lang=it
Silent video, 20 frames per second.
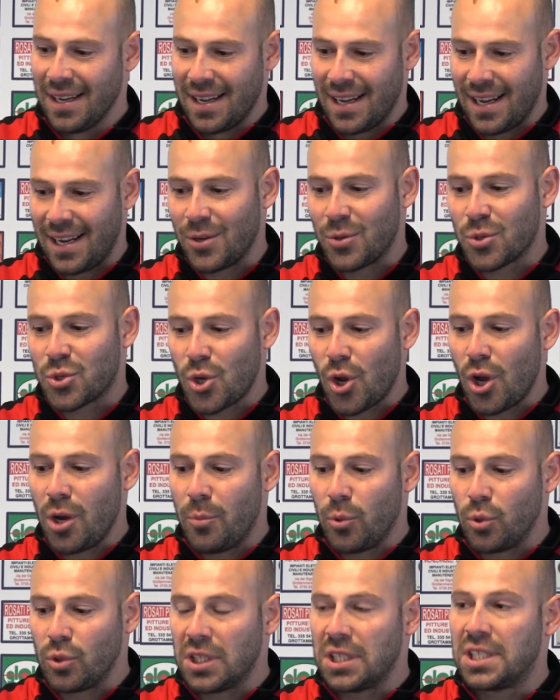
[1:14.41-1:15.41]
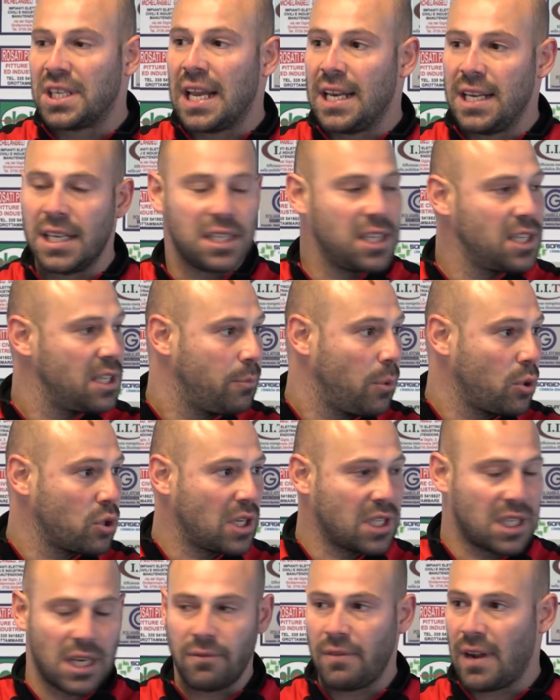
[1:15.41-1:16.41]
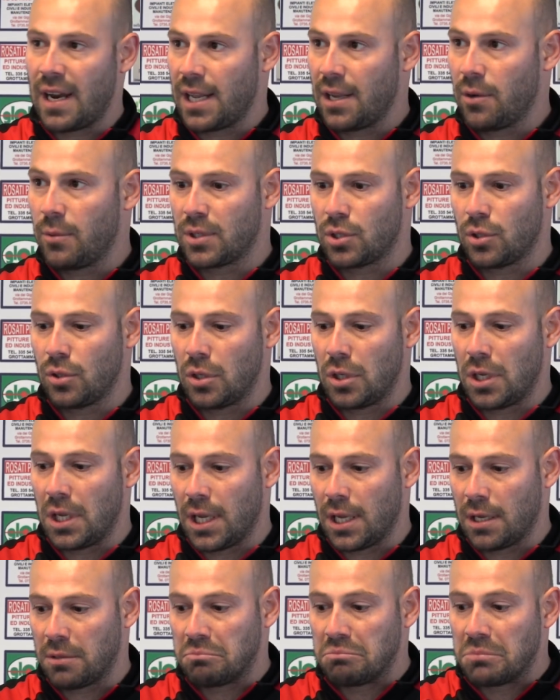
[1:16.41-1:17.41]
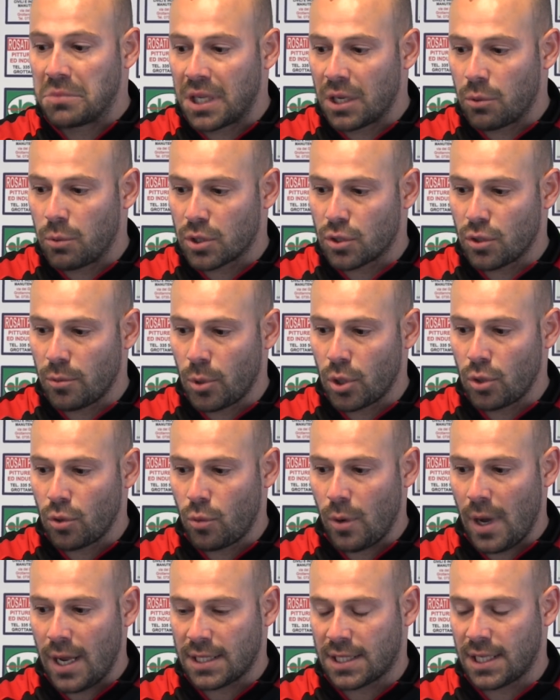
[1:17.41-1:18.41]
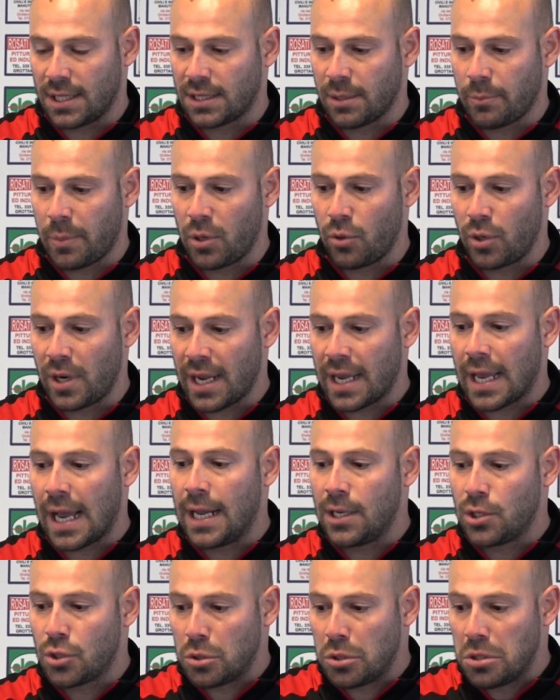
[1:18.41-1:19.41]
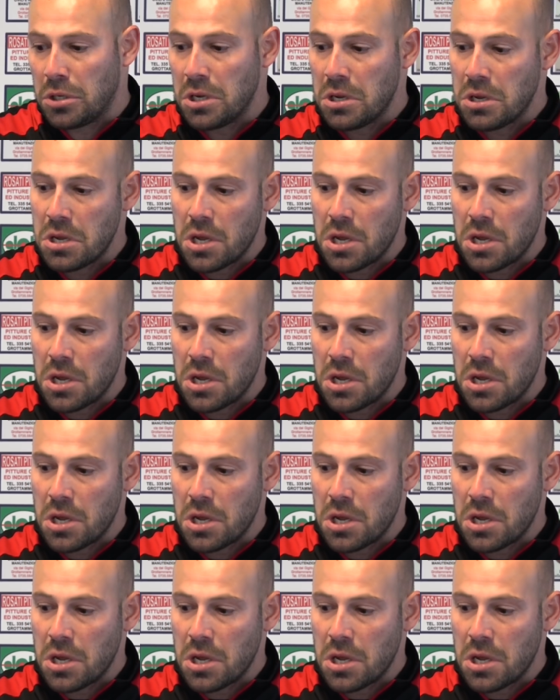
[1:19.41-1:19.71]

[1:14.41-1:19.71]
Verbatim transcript: E non so il Monticelli se si possa salvare in questo, in, in questo modo qua, senza palloni a calcio,